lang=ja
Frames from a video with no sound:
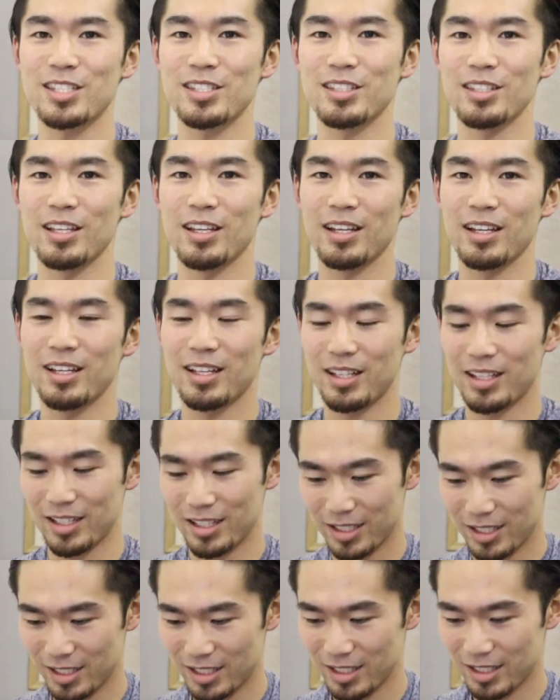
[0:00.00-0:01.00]
いっすね
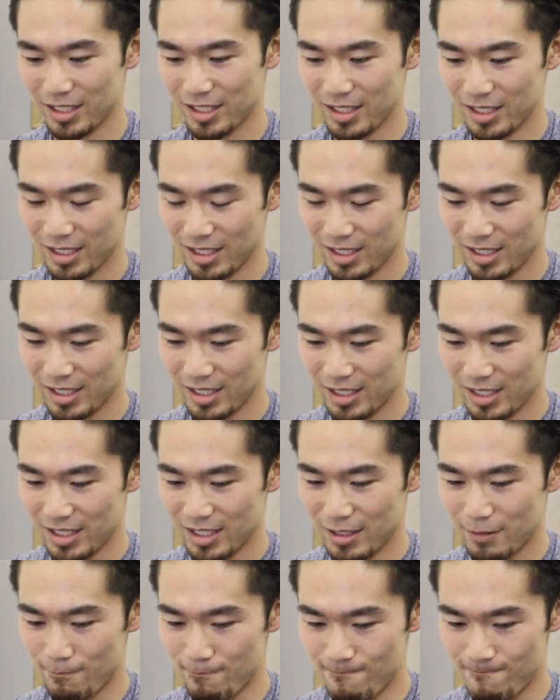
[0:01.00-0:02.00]

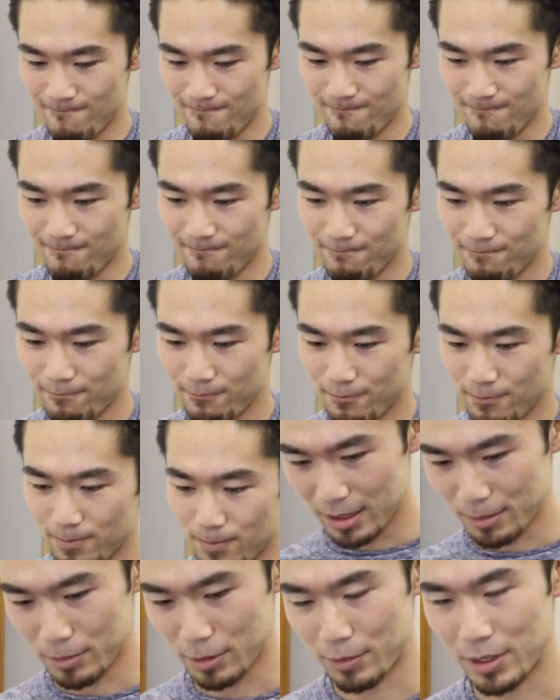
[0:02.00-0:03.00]
うん
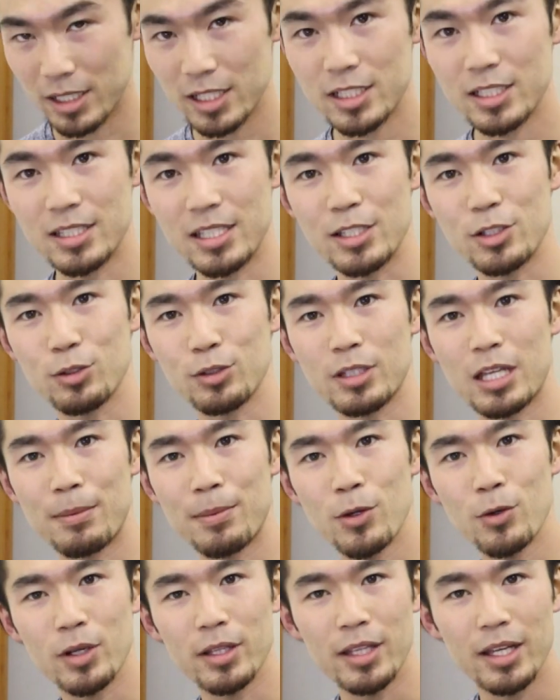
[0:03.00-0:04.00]
和菓子ねちょっと
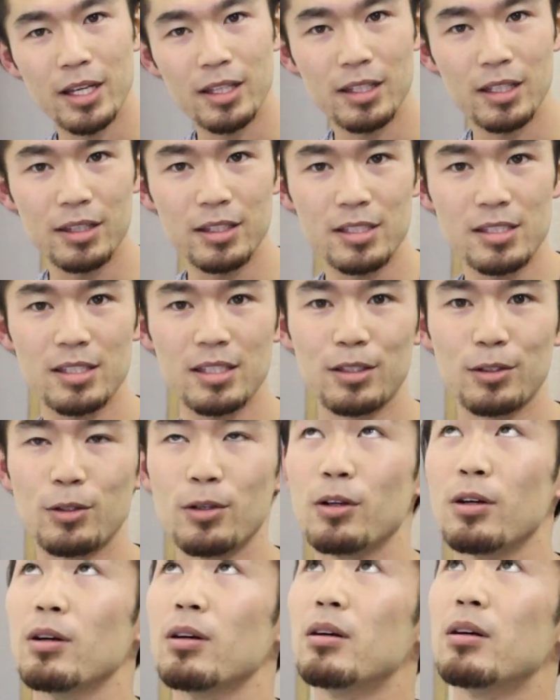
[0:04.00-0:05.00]
食べようか悩んだんですけ
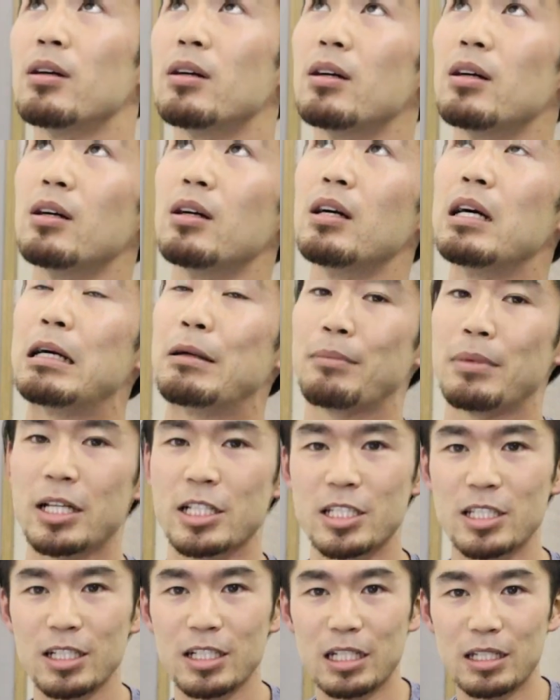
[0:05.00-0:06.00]
どま
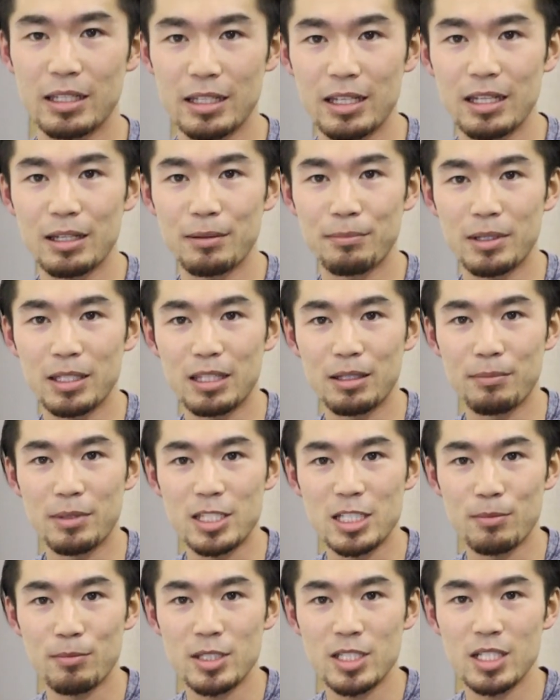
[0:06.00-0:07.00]
あ明日からねまた
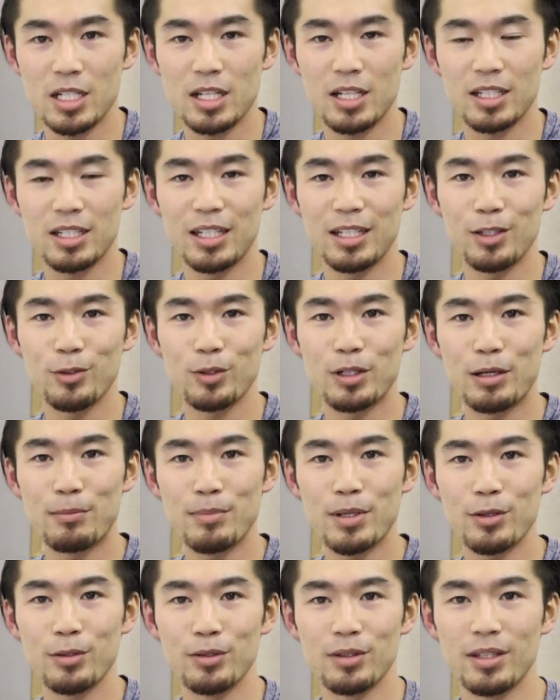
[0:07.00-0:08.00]
めちゃめちゃ減量
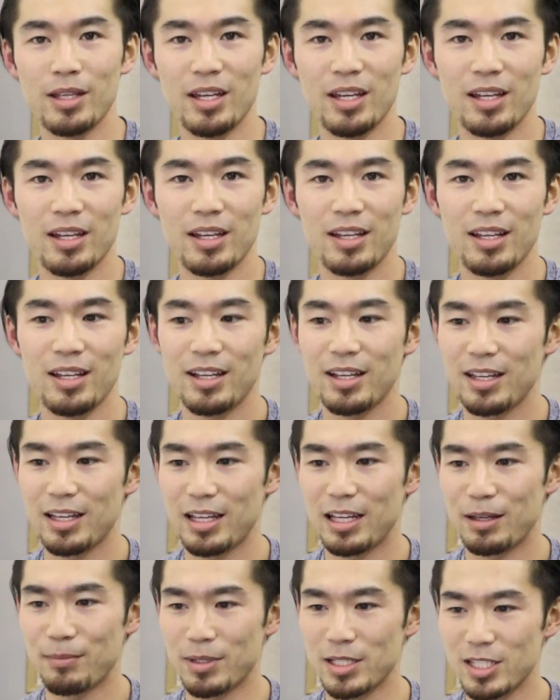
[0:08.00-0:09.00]
頑張るんで
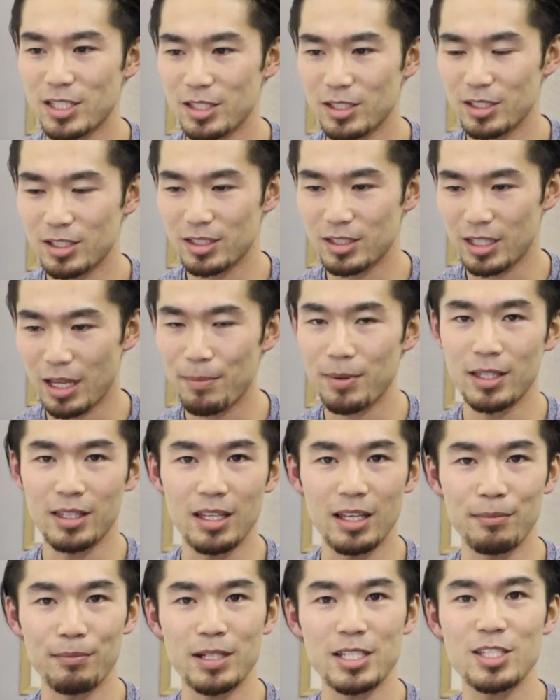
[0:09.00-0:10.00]
まあ、す食べ
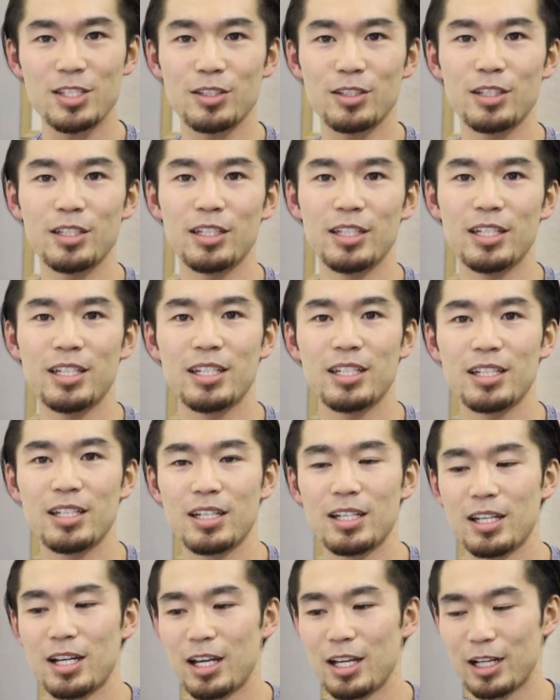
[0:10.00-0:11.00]
て、まあ、すっきり、
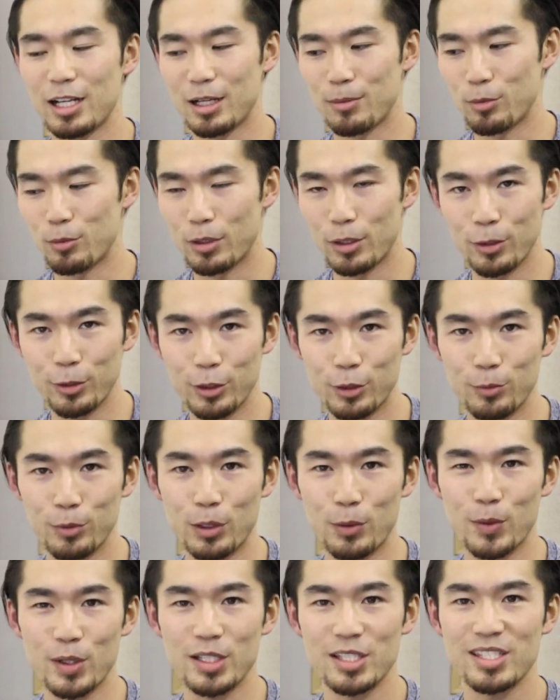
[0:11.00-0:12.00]
ハイカーブ終わろうと
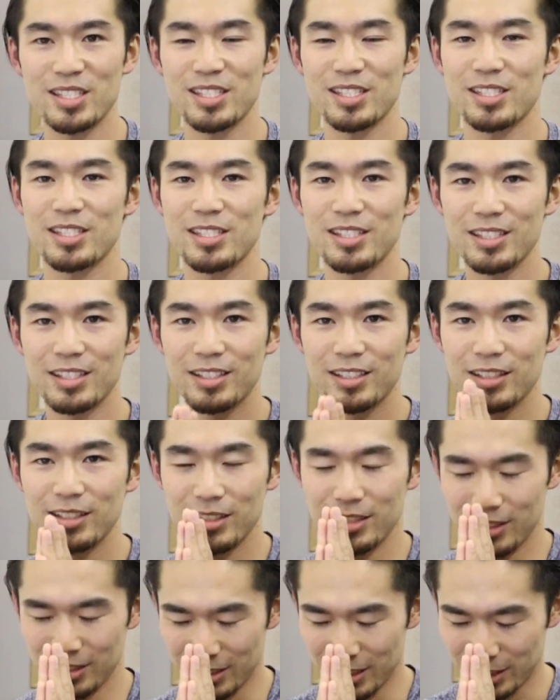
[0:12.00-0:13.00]
思います。
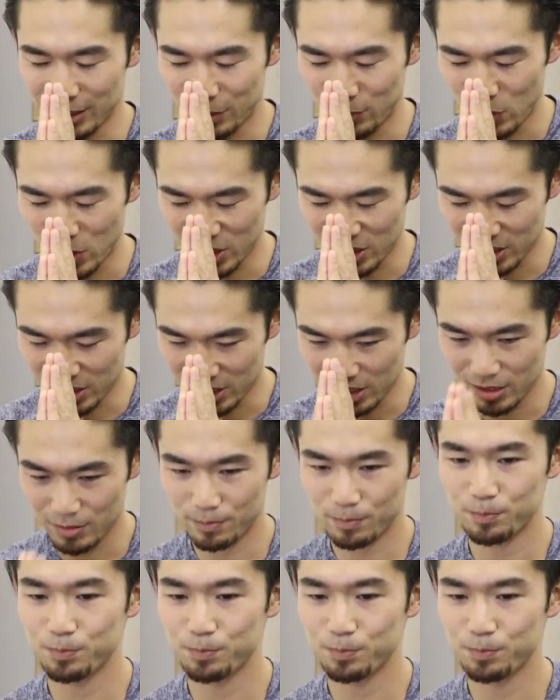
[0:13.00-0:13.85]
いただきます。